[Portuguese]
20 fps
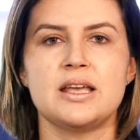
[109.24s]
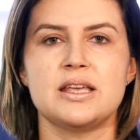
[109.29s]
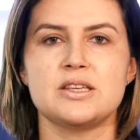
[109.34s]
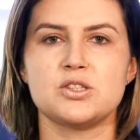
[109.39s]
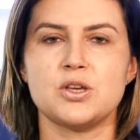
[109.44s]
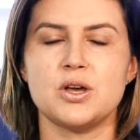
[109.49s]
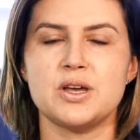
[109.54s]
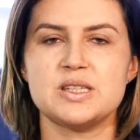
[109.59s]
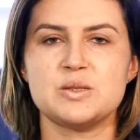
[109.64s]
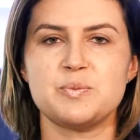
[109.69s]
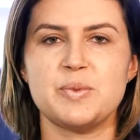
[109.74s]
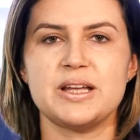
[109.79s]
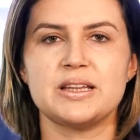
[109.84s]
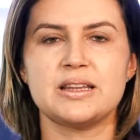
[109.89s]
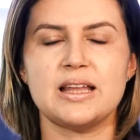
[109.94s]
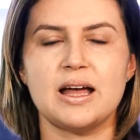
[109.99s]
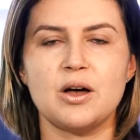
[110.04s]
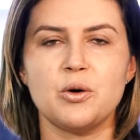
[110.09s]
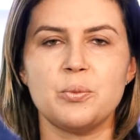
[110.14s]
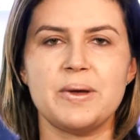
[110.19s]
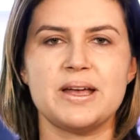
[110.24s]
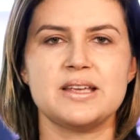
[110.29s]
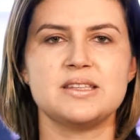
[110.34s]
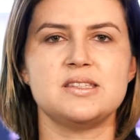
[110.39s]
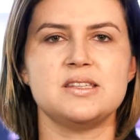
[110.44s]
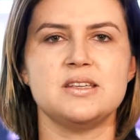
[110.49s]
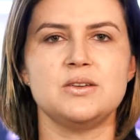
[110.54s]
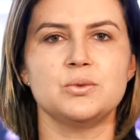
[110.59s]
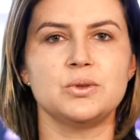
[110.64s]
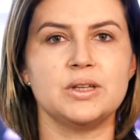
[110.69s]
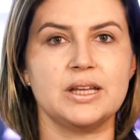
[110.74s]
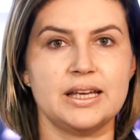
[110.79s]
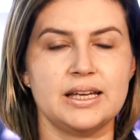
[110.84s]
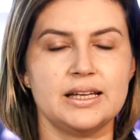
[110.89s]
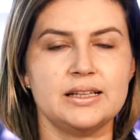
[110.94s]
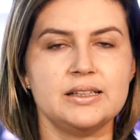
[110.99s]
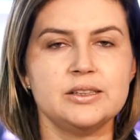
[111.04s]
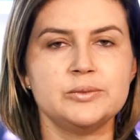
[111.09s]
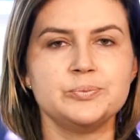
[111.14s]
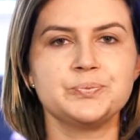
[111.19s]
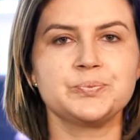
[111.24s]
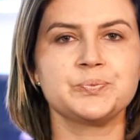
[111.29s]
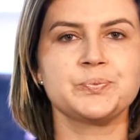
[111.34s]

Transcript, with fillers: é só respeitar o pezinho dele